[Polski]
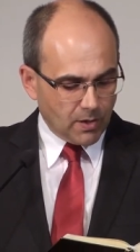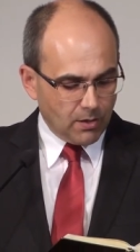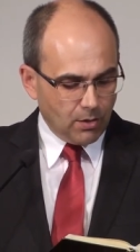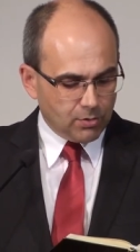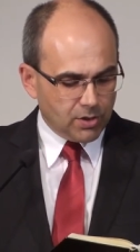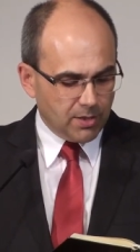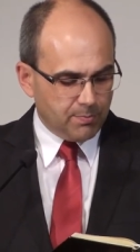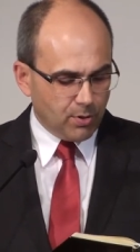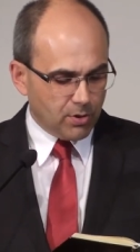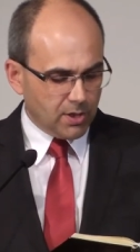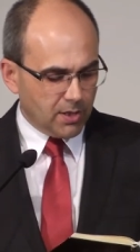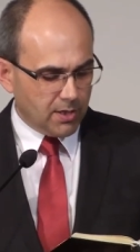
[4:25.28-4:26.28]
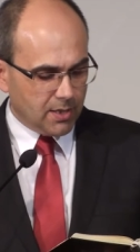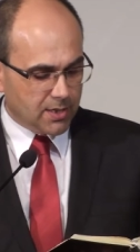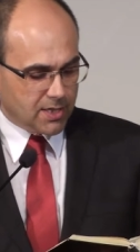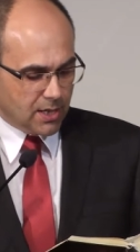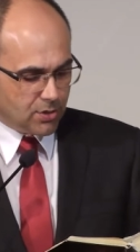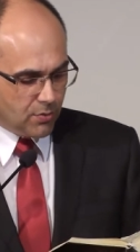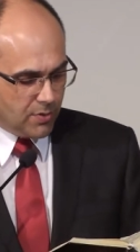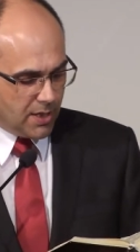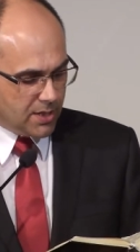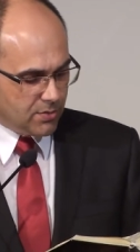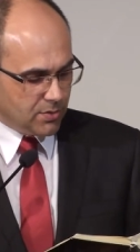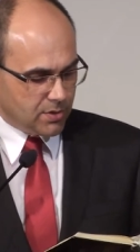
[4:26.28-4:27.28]
Od tej pory zaczął
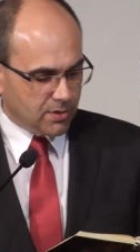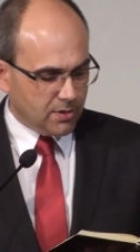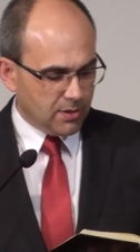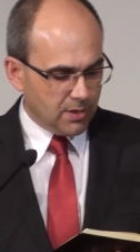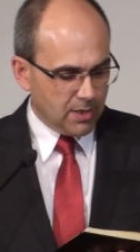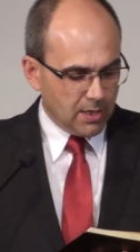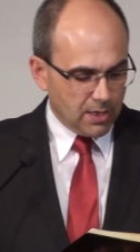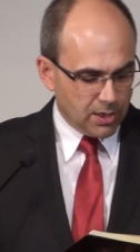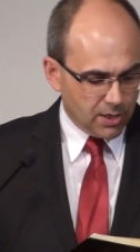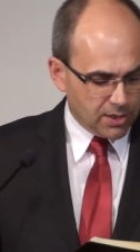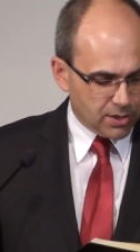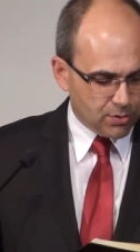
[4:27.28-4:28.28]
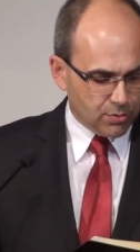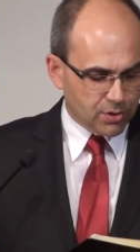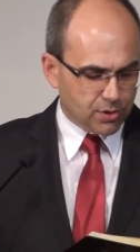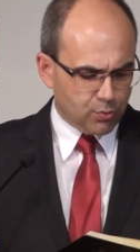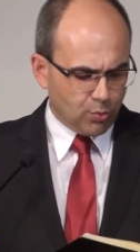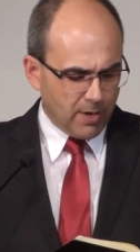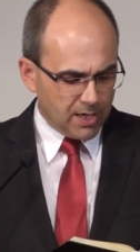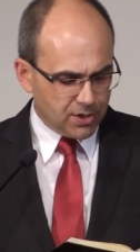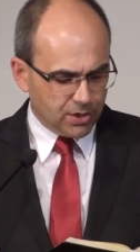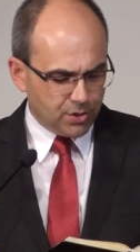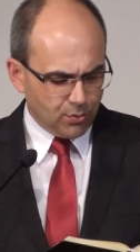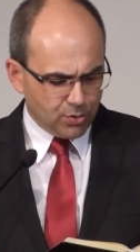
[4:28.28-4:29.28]
Jezus Chrystus
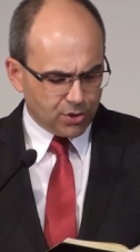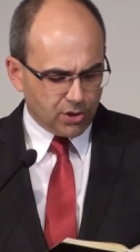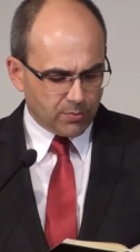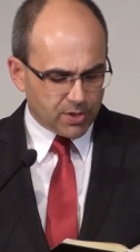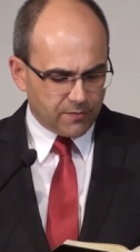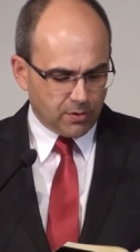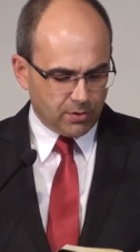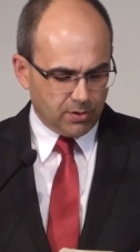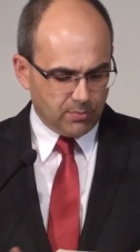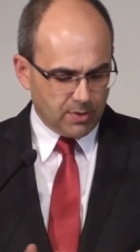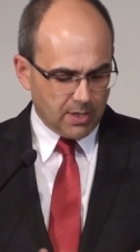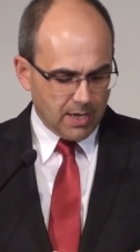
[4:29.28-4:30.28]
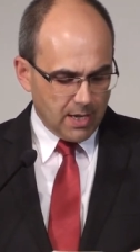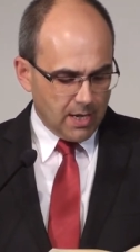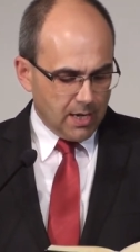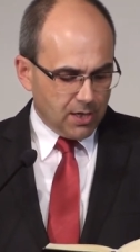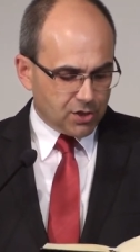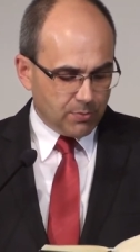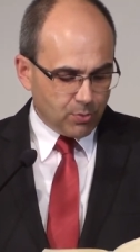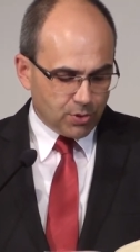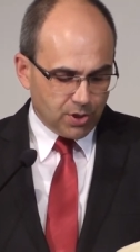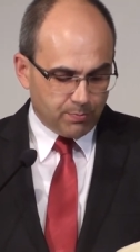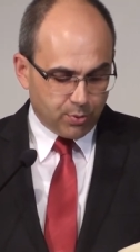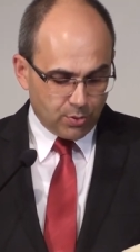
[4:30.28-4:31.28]
tłumaczyć uczniom swoim, że
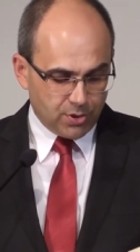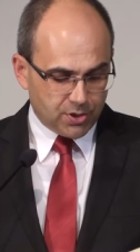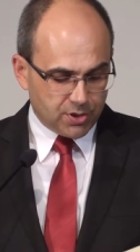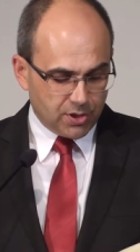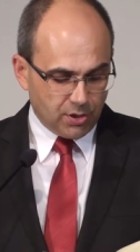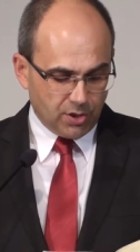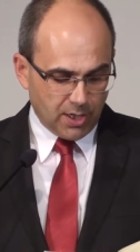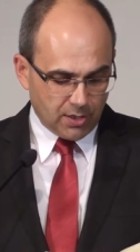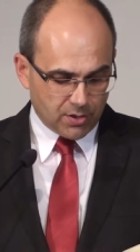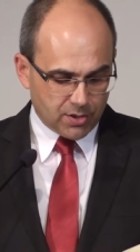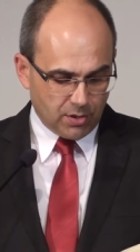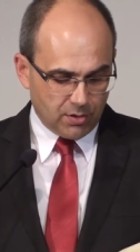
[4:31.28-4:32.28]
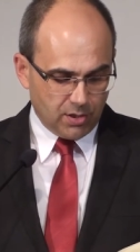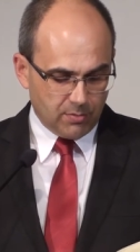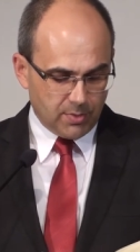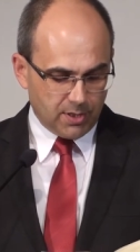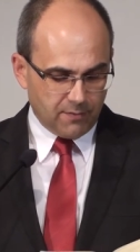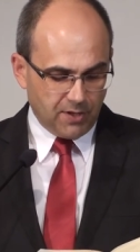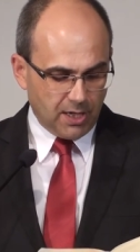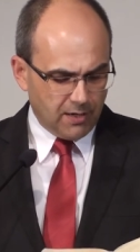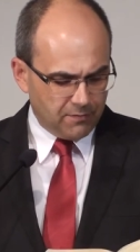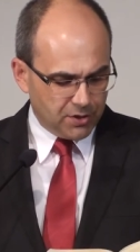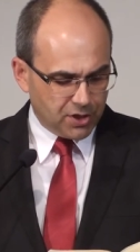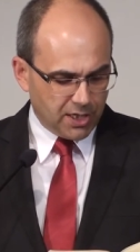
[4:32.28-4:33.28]
musi pójść do Jerozolimy, wiele
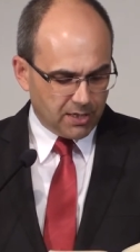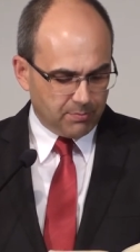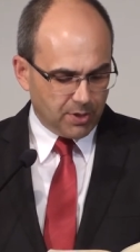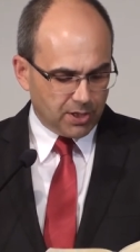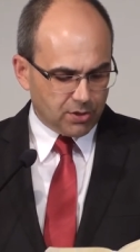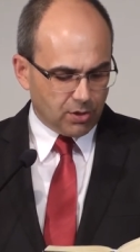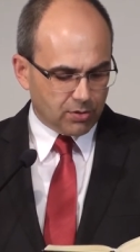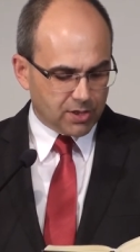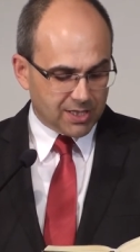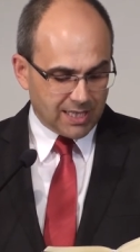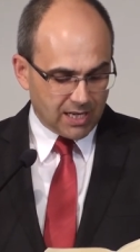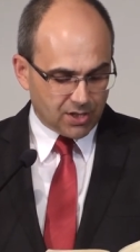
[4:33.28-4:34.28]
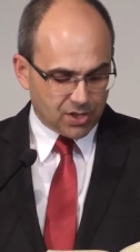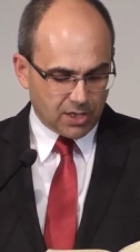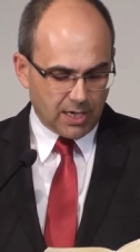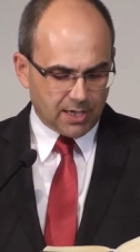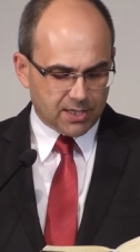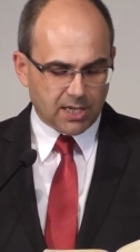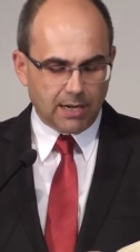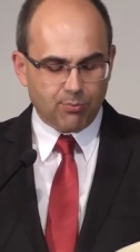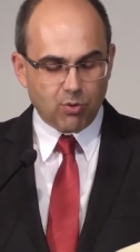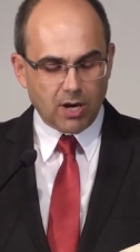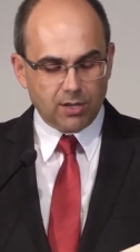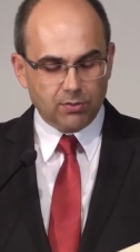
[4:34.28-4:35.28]
wycierpieć od starszych
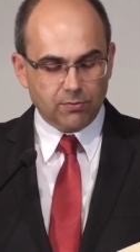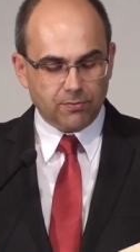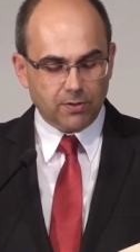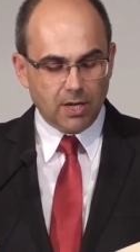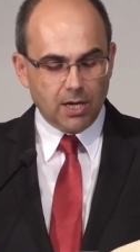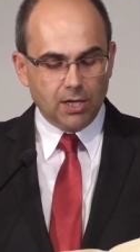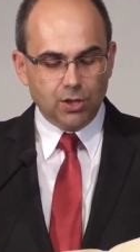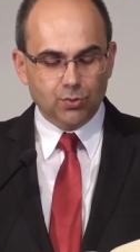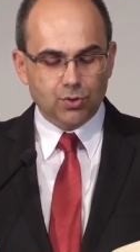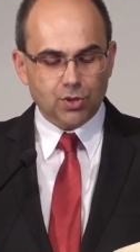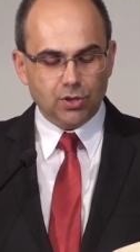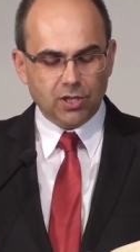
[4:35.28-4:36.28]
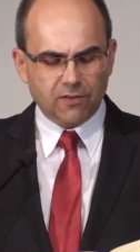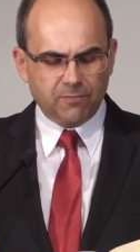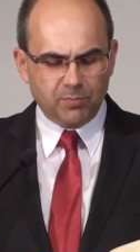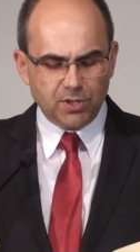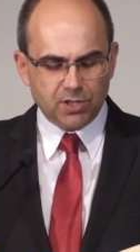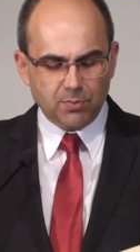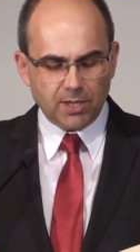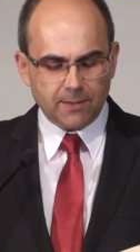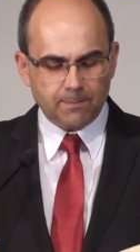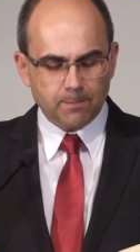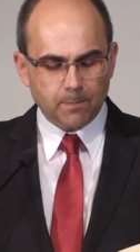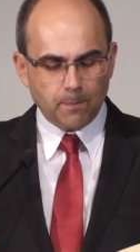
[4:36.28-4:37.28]
arcykapłanów i uczonych w piśmie,